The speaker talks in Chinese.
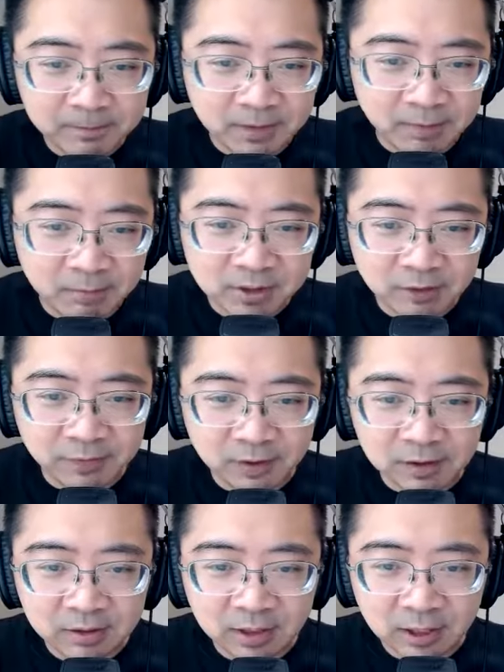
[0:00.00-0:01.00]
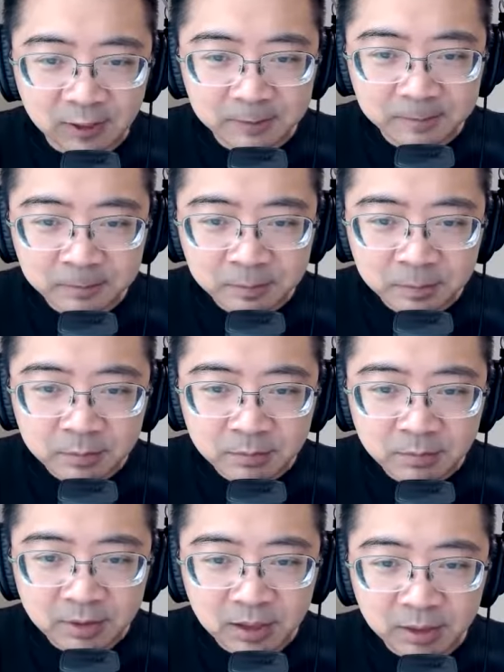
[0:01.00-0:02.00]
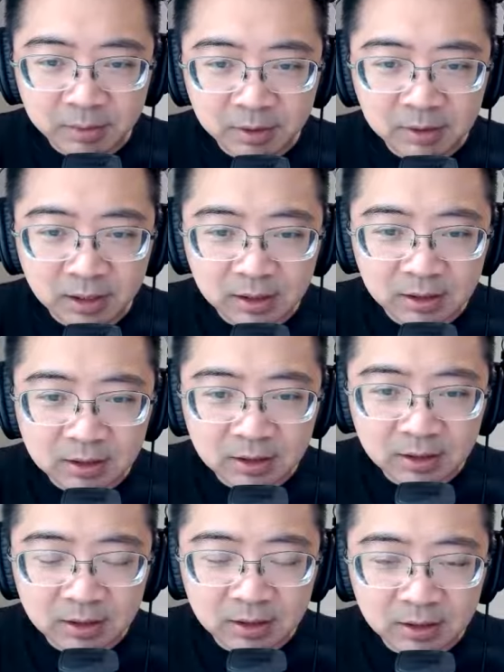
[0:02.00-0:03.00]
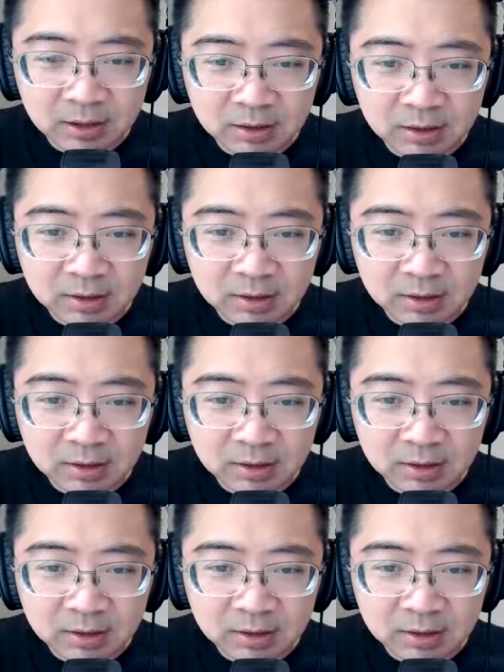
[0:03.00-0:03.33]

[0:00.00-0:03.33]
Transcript: 他们现在发二代，你看他们二代的这个